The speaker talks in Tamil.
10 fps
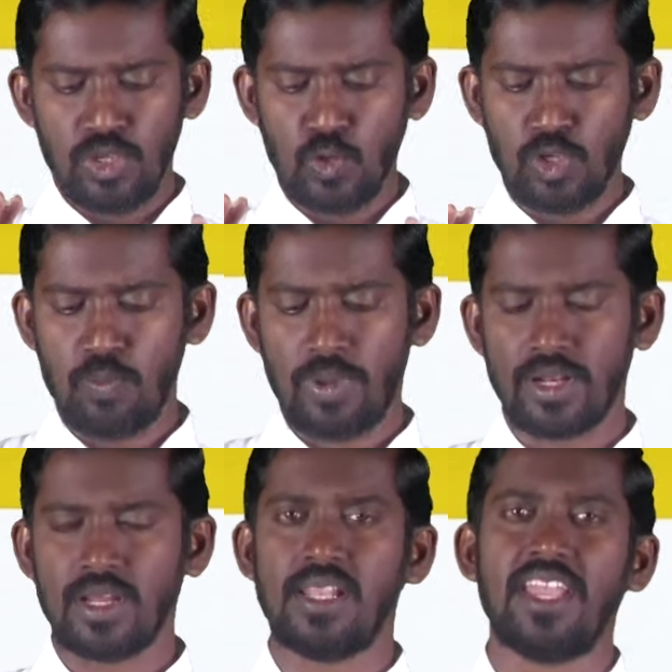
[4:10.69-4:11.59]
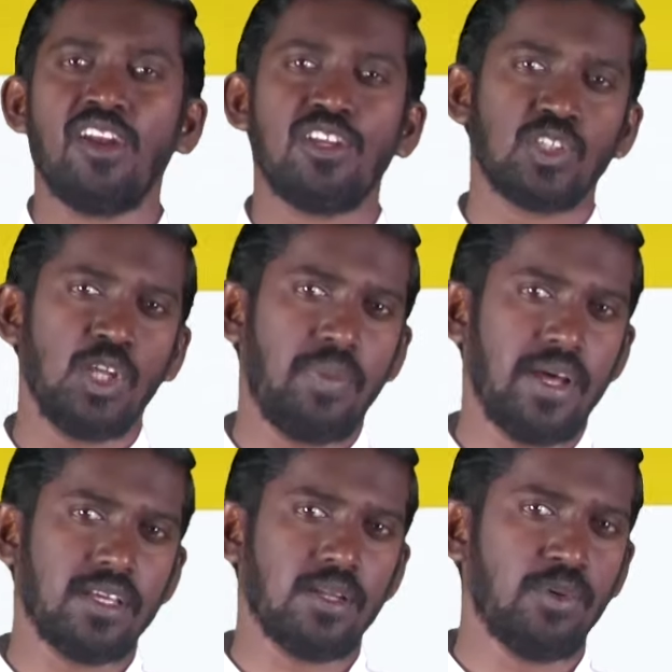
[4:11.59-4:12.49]
யூகிப்பார்கள் ஏனென்று சொல்லி
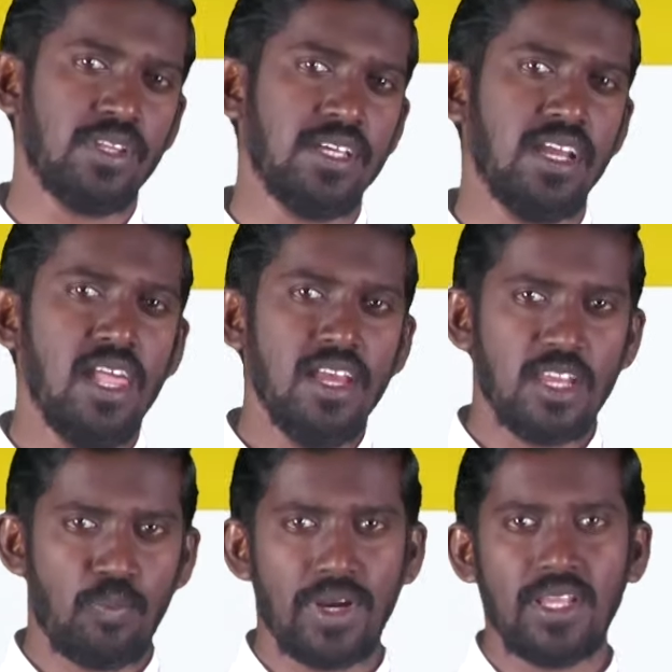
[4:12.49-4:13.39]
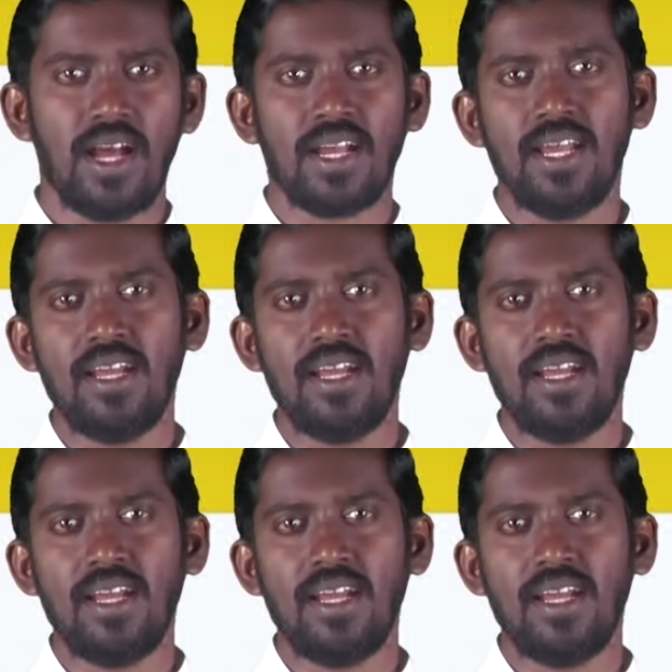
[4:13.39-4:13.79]
பார்க்கிற பொழுது எப்படியாக